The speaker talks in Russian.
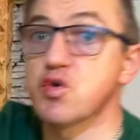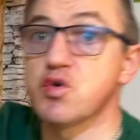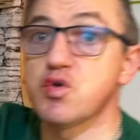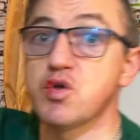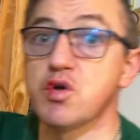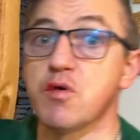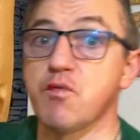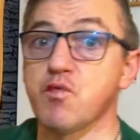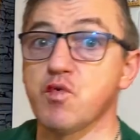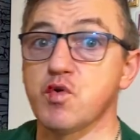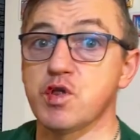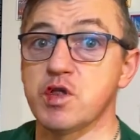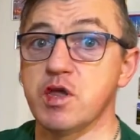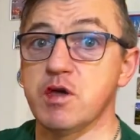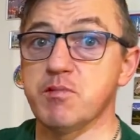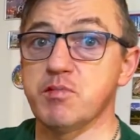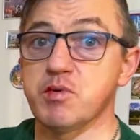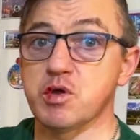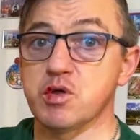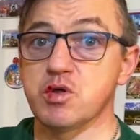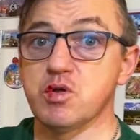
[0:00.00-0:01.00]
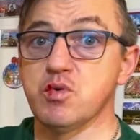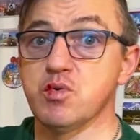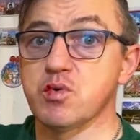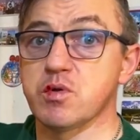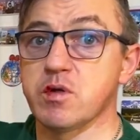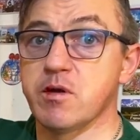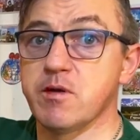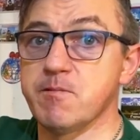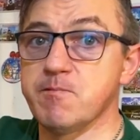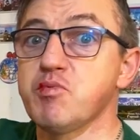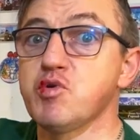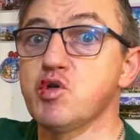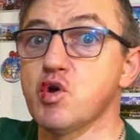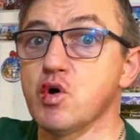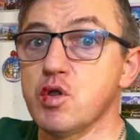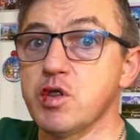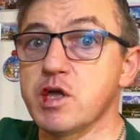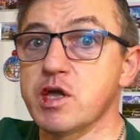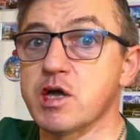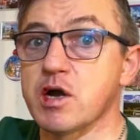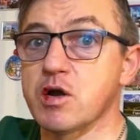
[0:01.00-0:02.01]
что еще вкуснее пришлют.
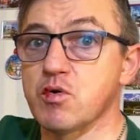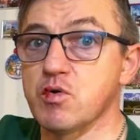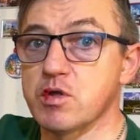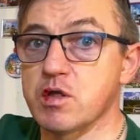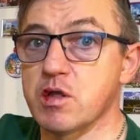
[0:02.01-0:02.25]
Копченый